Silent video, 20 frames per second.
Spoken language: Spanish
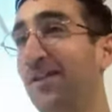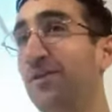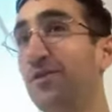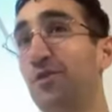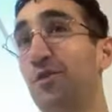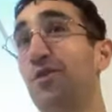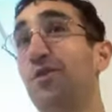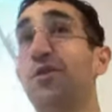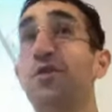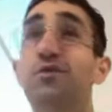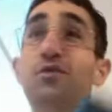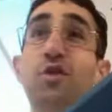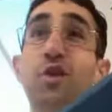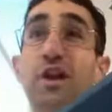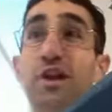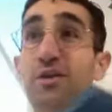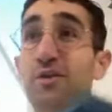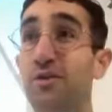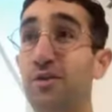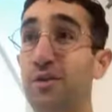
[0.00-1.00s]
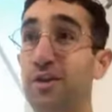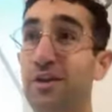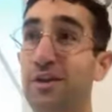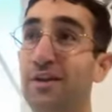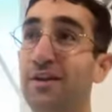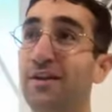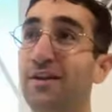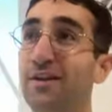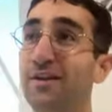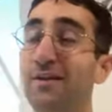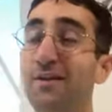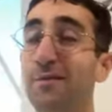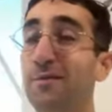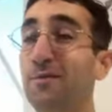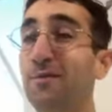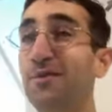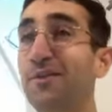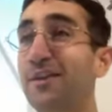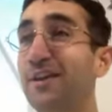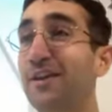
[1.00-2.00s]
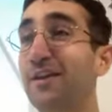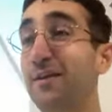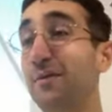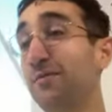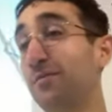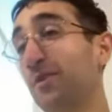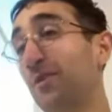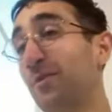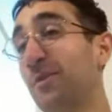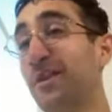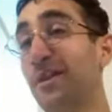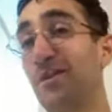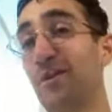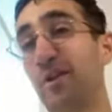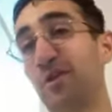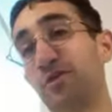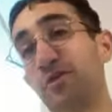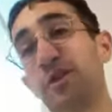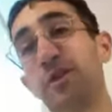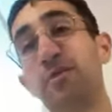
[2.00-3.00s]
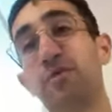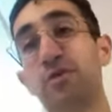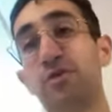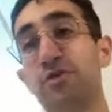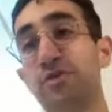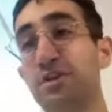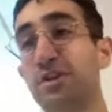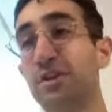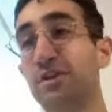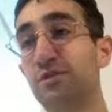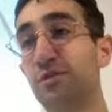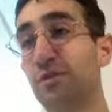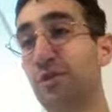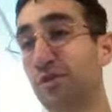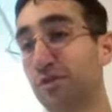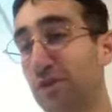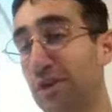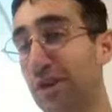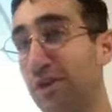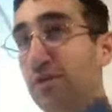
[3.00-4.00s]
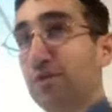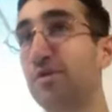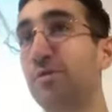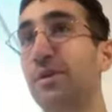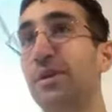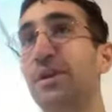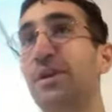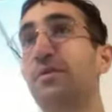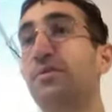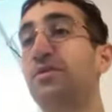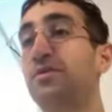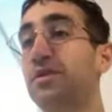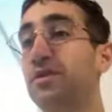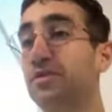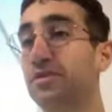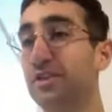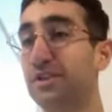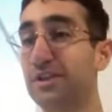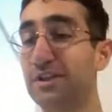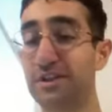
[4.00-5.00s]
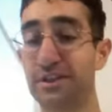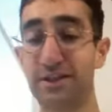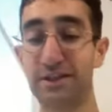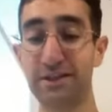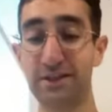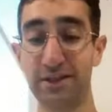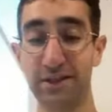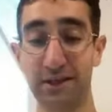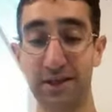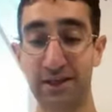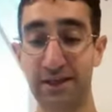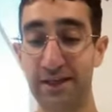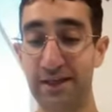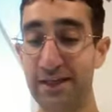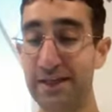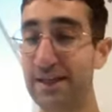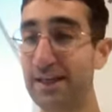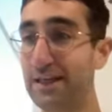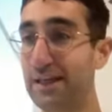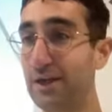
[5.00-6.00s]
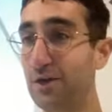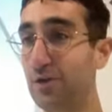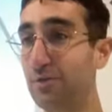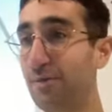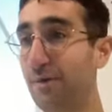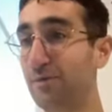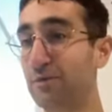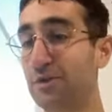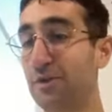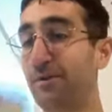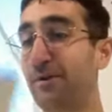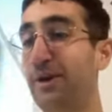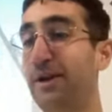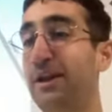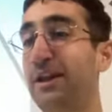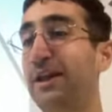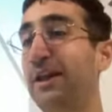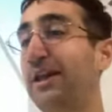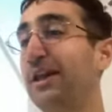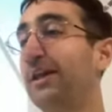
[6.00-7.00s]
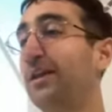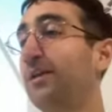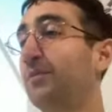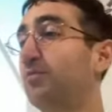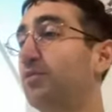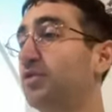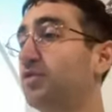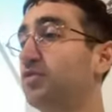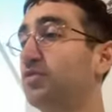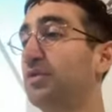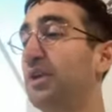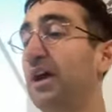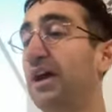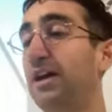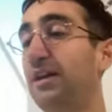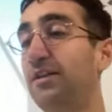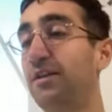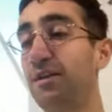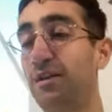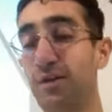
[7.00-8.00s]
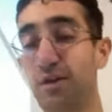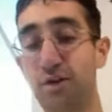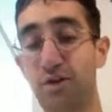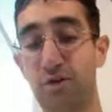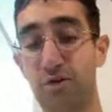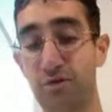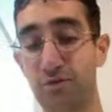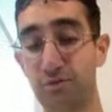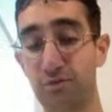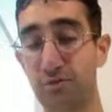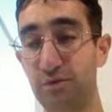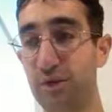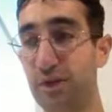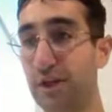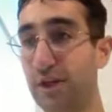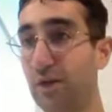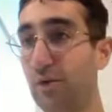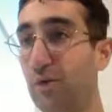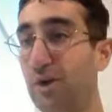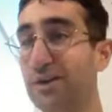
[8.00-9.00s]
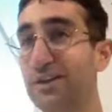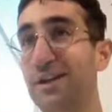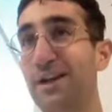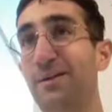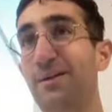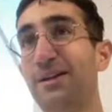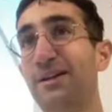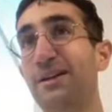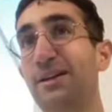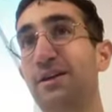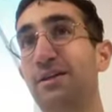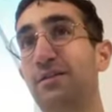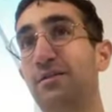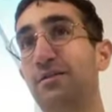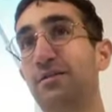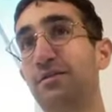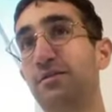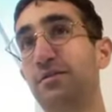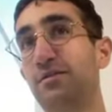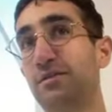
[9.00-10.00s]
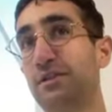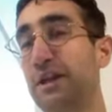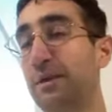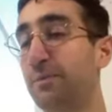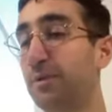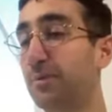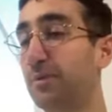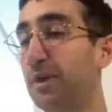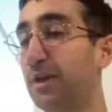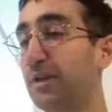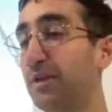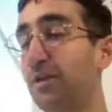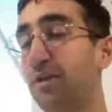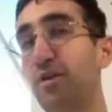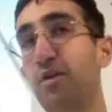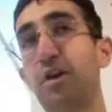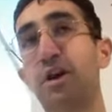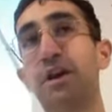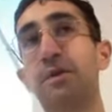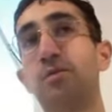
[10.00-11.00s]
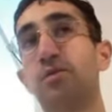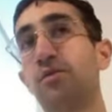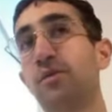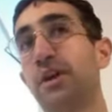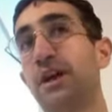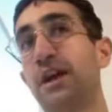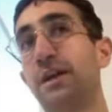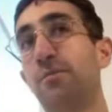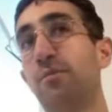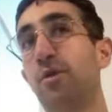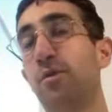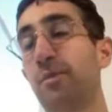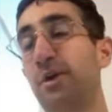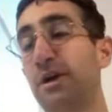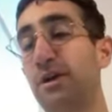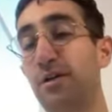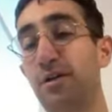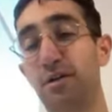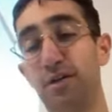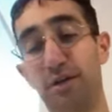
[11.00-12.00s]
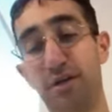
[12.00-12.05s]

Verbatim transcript: soy doctorando de, Bueno, me dedico a los libros y estoy doctorando sobre libros y cosas de esas. Y hoy vamos a ver eh, pues una edición de Guardia Lavater, la primera edición que le publica el MoMA